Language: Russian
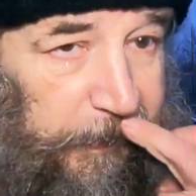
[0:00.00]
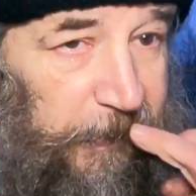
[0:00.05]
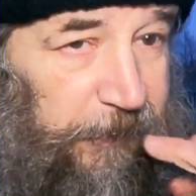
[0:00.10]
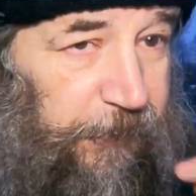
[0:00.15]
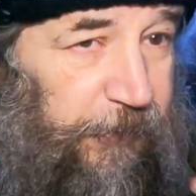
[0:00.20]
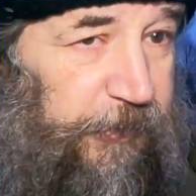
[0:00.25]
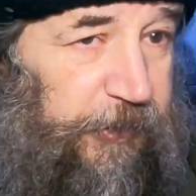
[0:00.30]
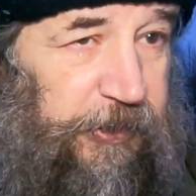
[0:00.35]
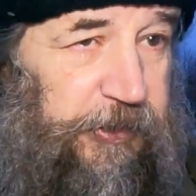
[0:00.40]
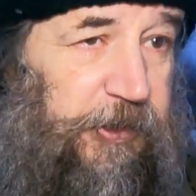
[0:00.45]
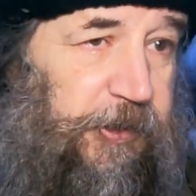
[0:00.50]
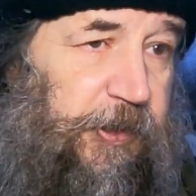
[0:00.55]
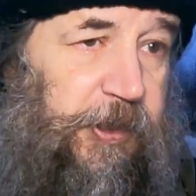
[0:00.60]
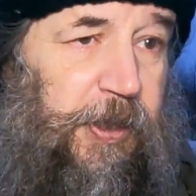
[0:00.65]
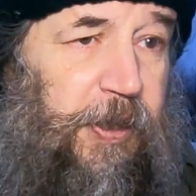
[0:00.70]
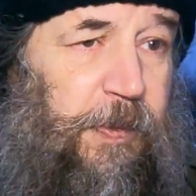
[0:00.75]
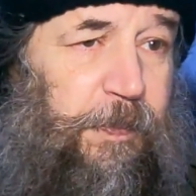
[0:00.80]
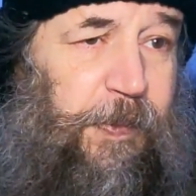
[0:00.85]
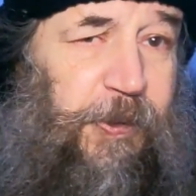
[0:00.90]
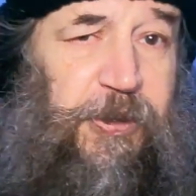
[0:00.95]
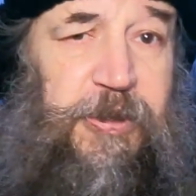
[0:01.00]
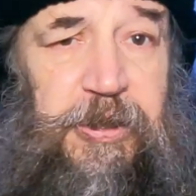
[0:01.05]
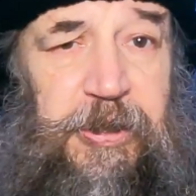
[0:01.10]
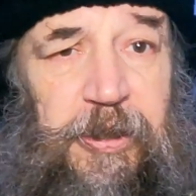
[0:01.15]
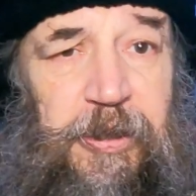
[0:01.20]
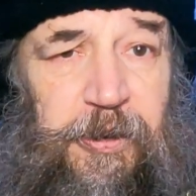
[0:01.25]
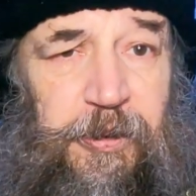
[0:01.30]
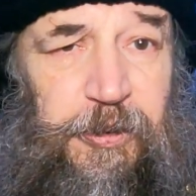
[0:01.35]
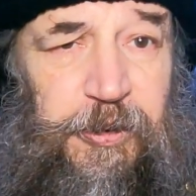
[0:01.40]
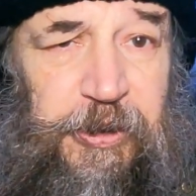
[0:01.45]
Так вот этих
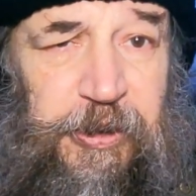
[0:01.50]
простых